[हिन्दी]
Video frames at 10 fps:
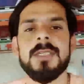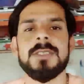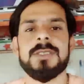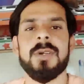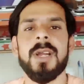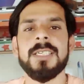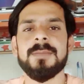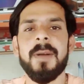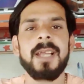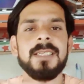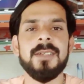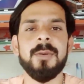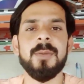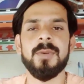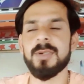सो so गैस भाई को
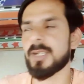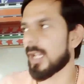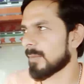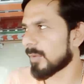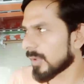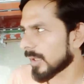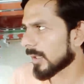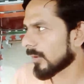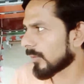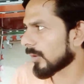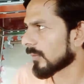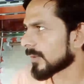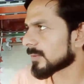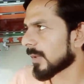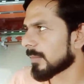भी बहुत टाइम हो गया गए हुए
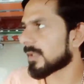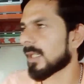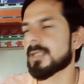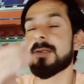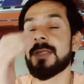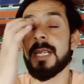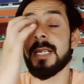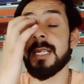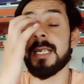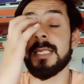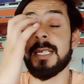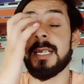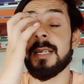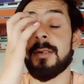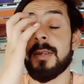ऑफिस में अभी तक तो नहीं आया आधा
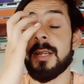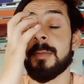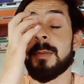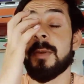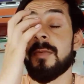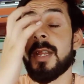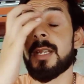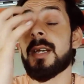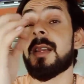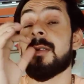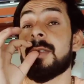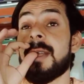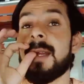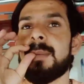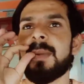घंटा हो गया अभी मैं वेट कर रहा हूँ
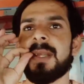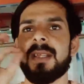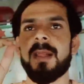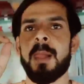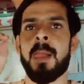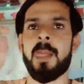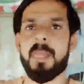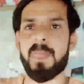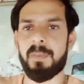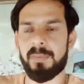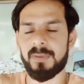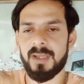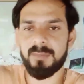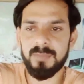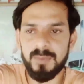यहीं पे
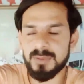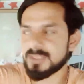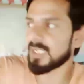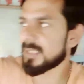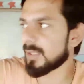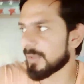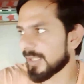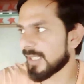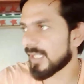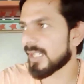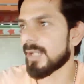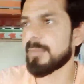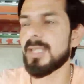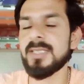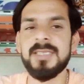गर्मी बहुत ज़्यादा हो गई है
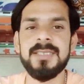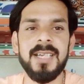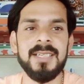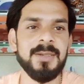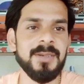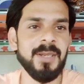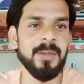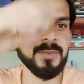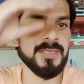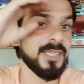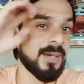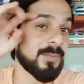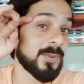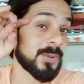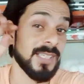गर्मी इतनी ज़्यादा हो गई है पसीना
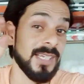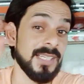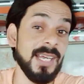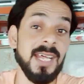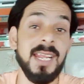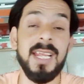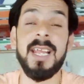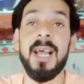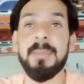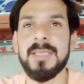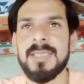बहुत ज़्यादा आ रहा है आपके